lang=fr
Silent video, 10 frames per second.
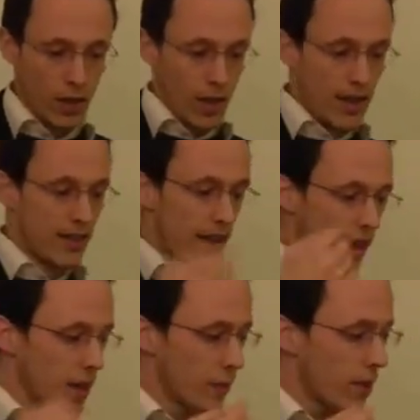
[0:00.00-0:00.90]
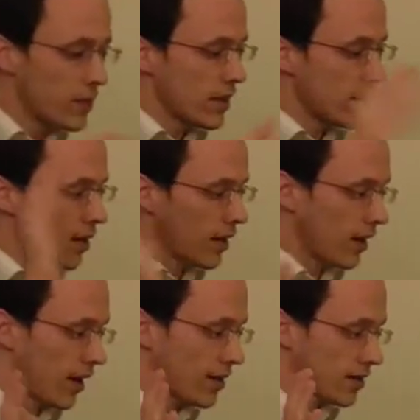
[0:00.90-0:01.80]
Il n'a ben Minak
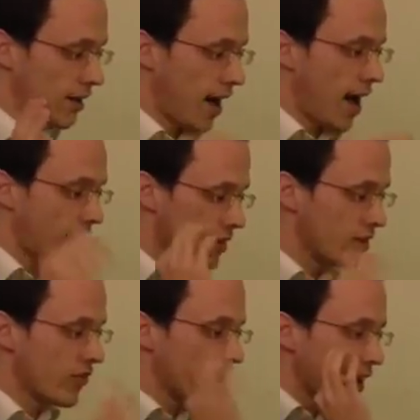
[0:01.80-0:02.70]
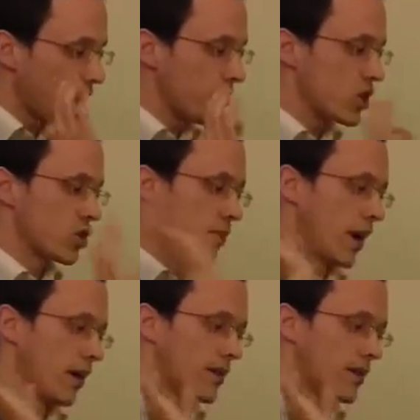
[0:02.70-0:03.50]
Derecheret. Divré Rabbi Ishmael.